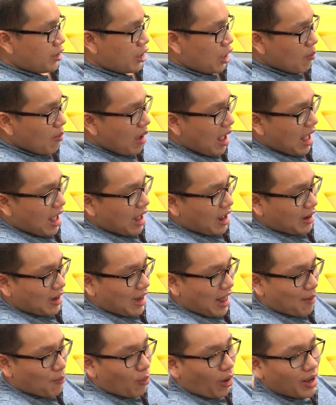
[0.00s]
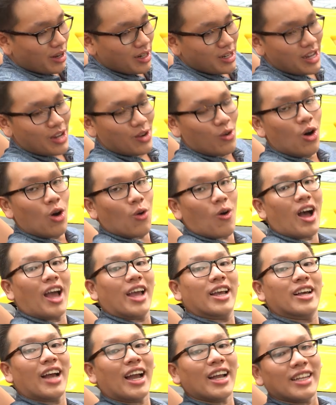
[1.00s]
Nếu mà là một cái người ngồi ở khoang
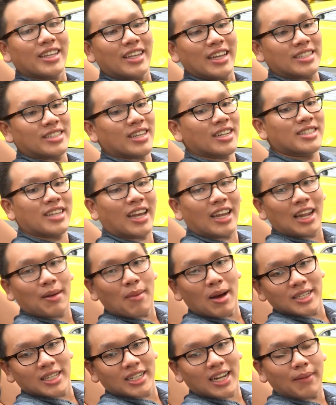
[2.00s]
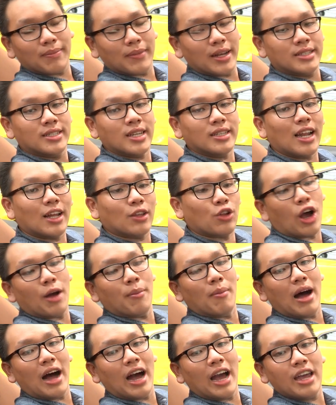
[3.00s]
hành khách thì chắc chắn là bạn sẽ cảm thấy rất là
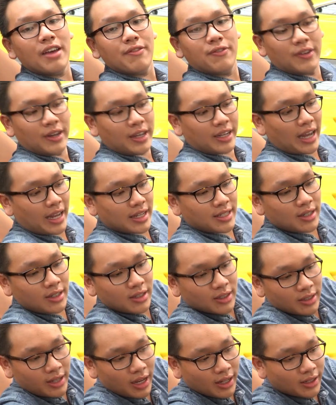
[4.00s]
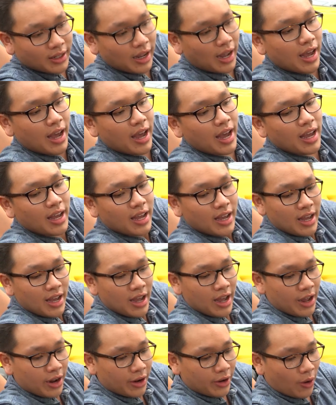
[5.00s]
thoải mái với cái sự thiết kế
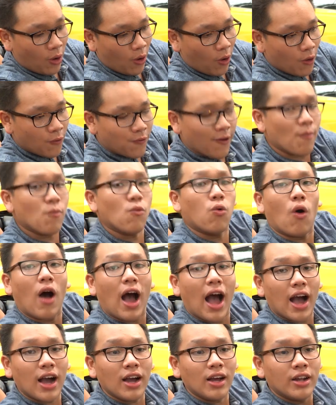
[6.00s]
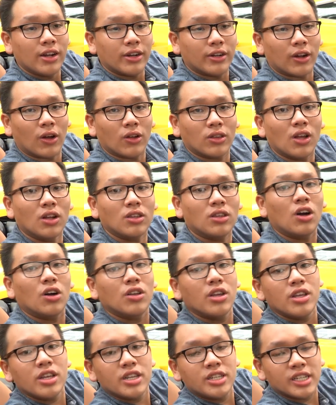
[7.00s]
nó phóng khoáng, nó tương tự
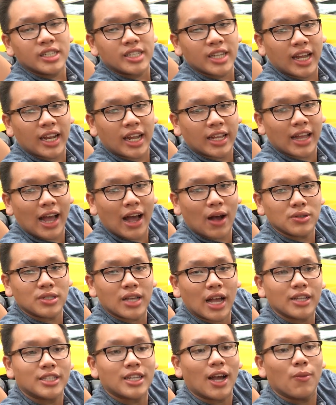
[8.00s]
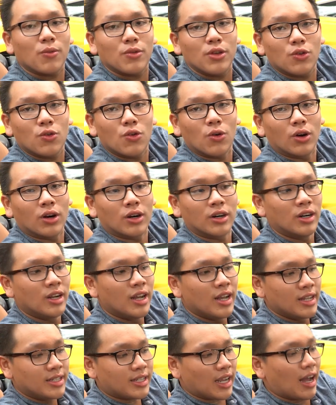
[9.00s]
như những chiếc xe thể thao sang trọng như của
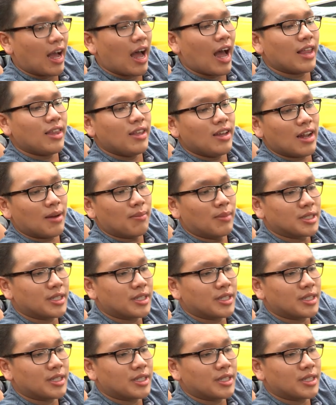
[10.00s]
chẳng hạn như là